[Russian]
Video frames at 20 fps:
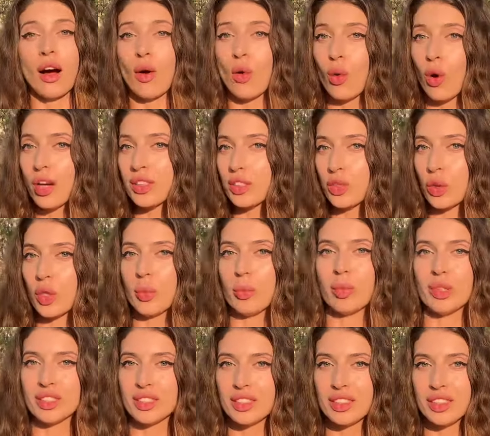У одной
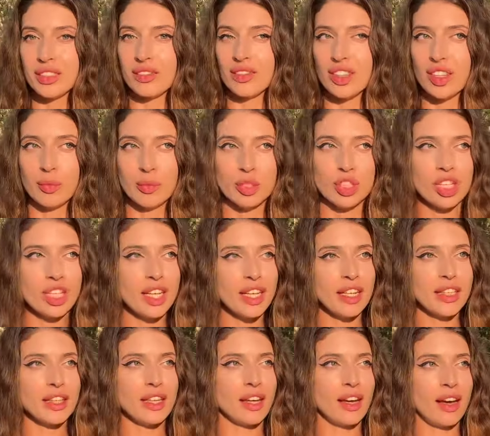позитивное
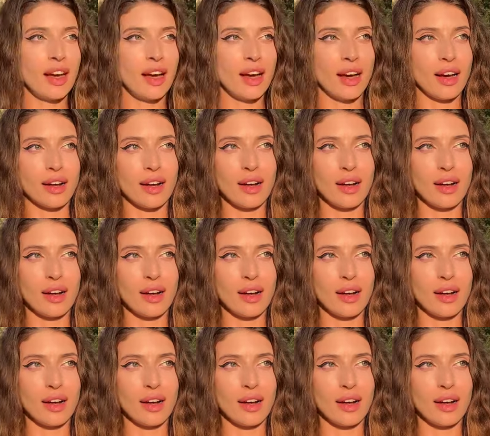мышление,